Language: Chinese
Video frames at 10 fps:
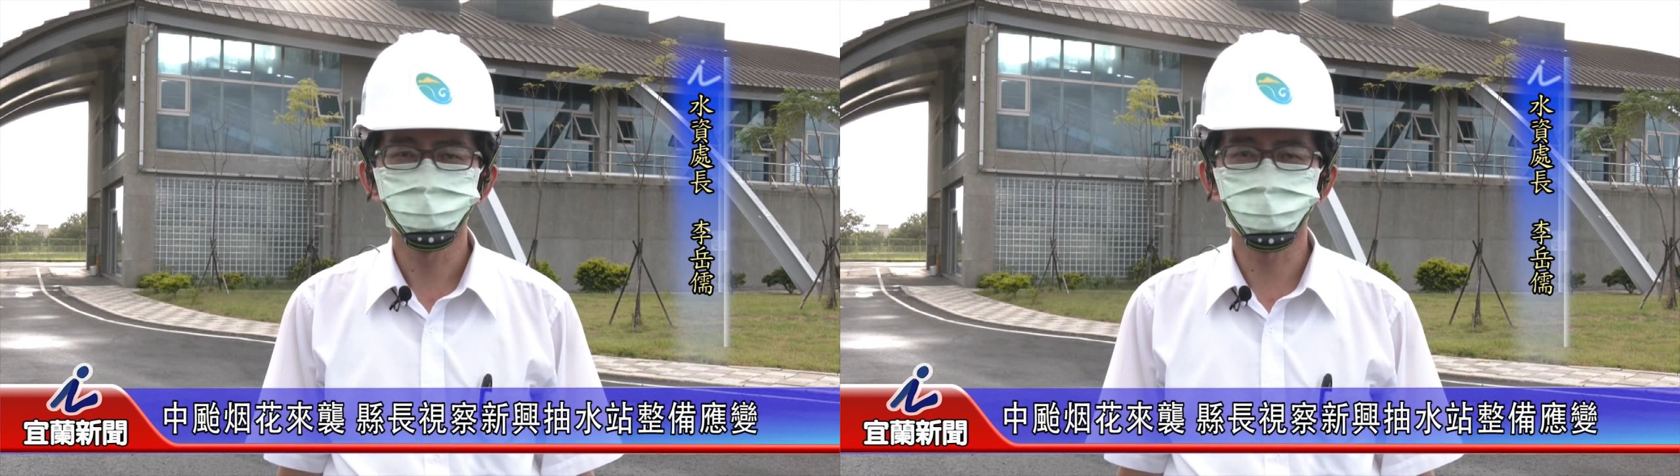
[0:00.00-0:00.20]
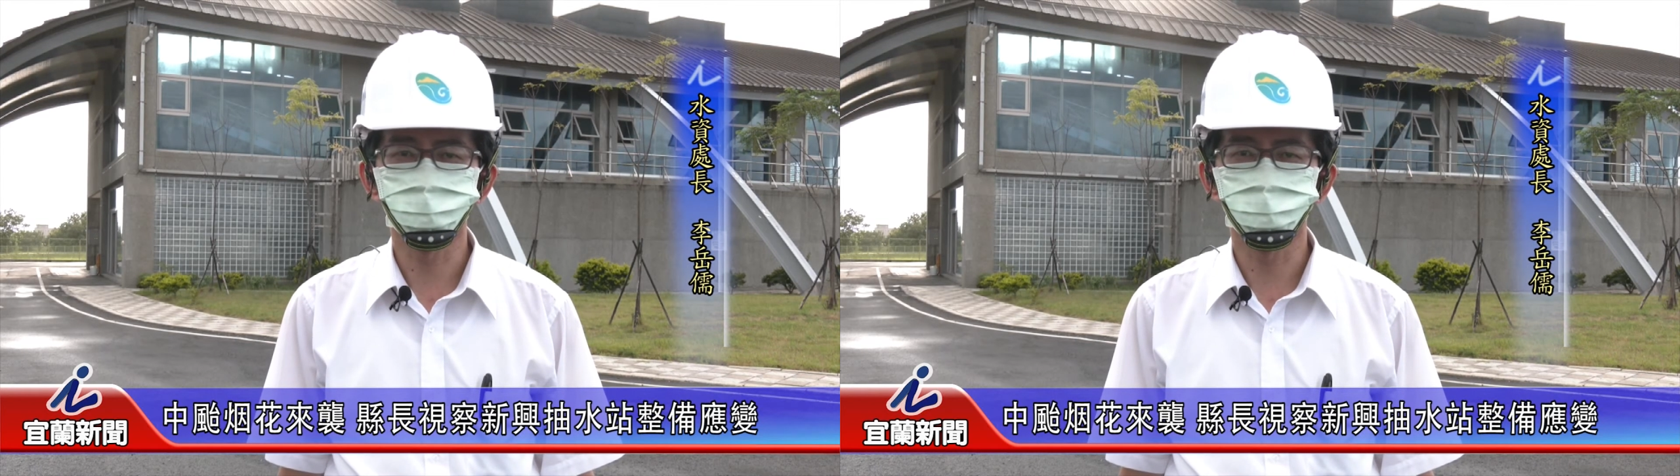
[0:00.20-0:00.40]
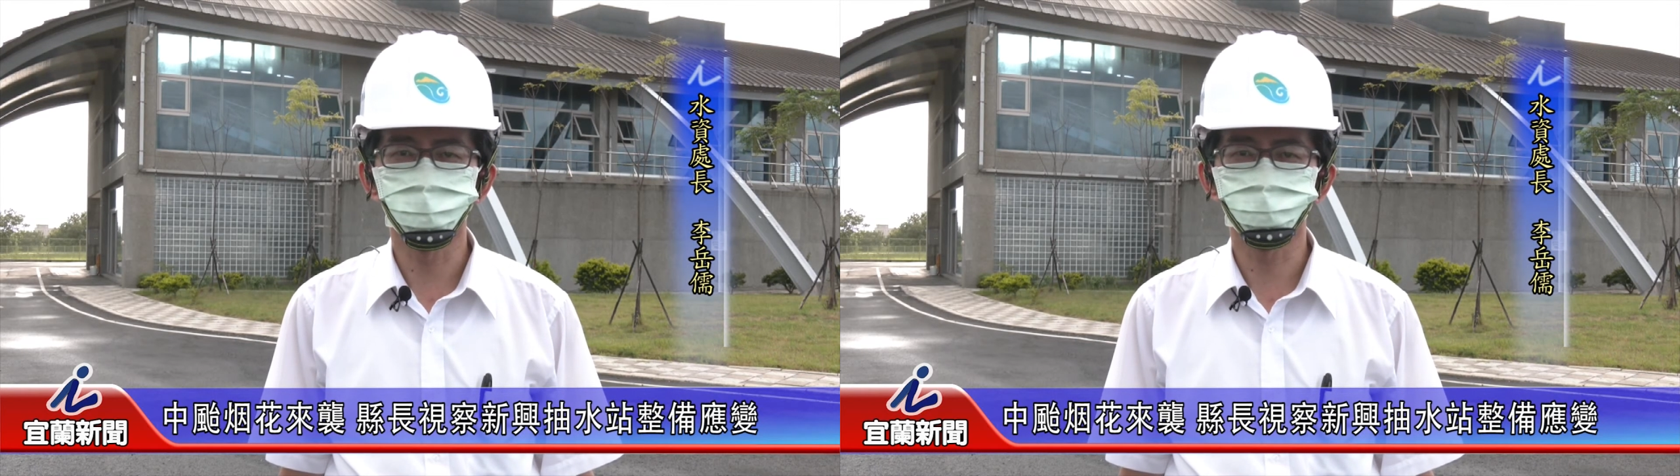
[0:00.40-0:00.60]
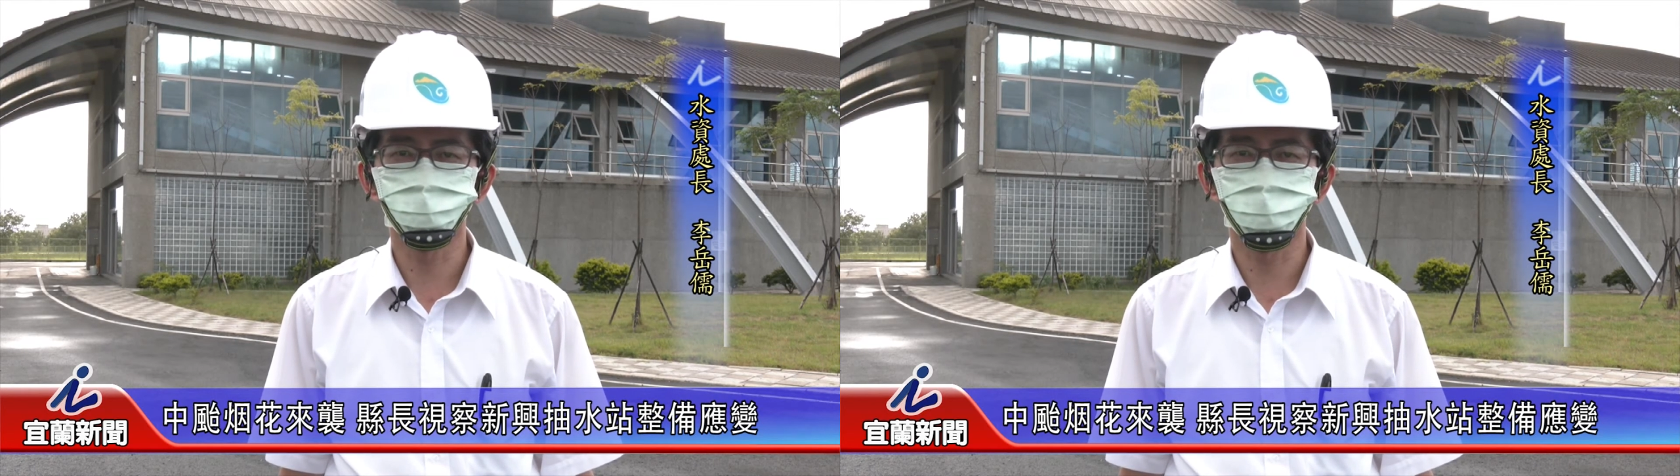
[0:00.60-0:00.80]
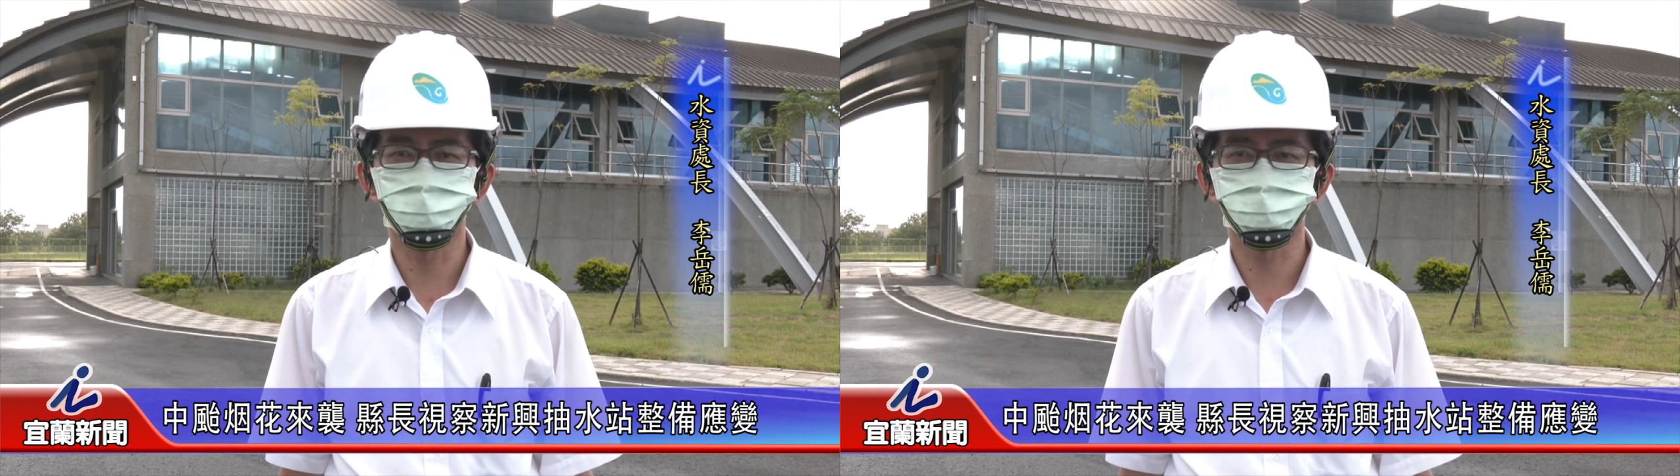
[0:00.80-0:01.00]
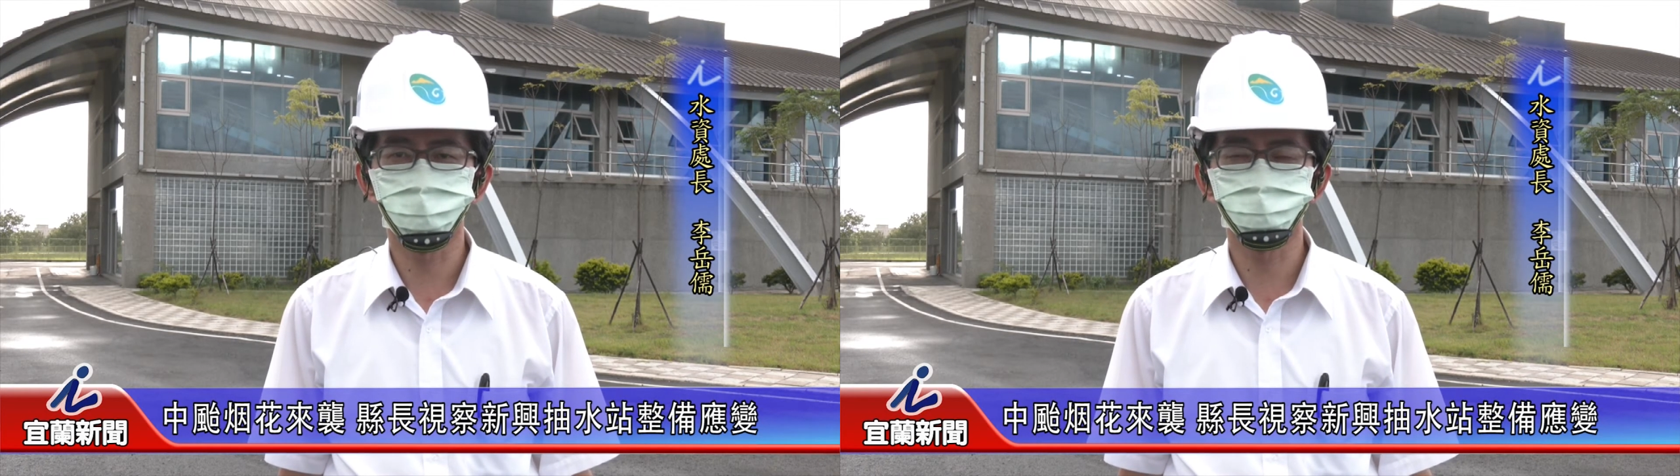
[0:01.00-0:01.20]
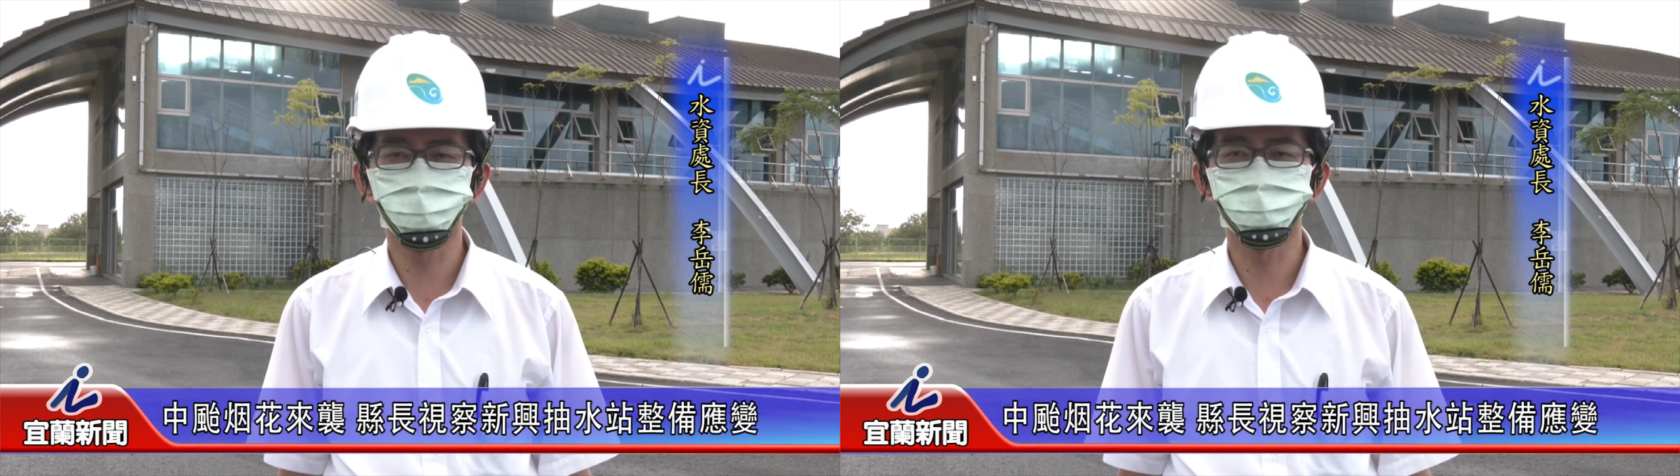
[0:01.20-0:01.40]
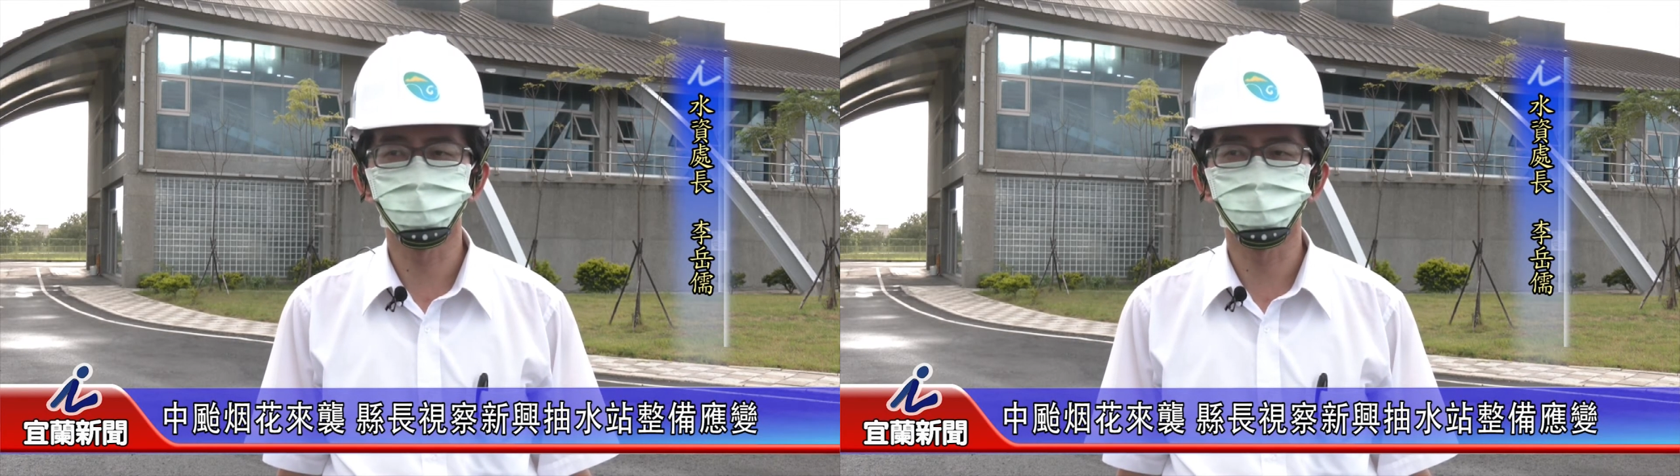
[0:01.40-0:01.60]
那也做好了相
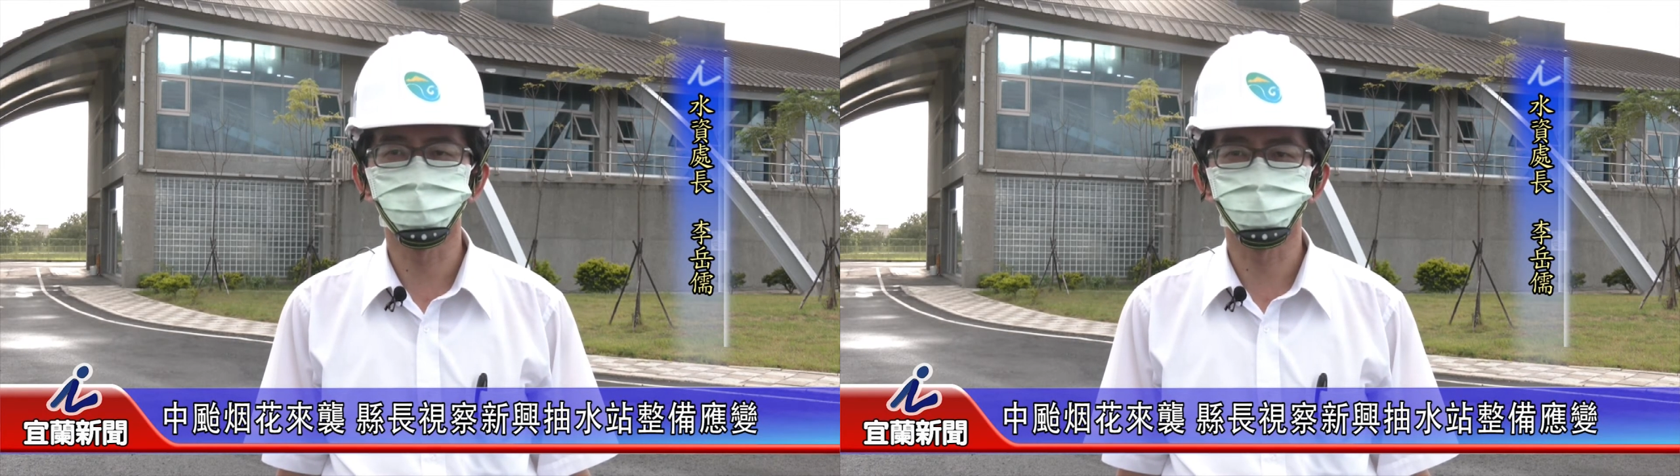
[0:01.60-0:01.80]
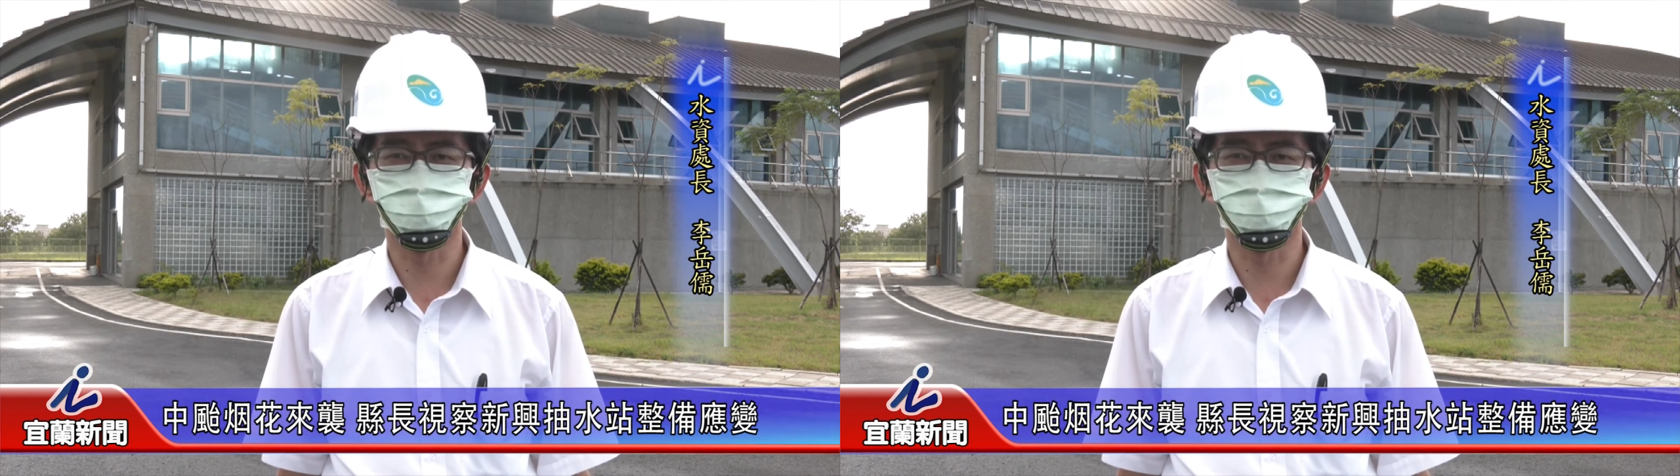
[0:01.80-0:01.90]
关的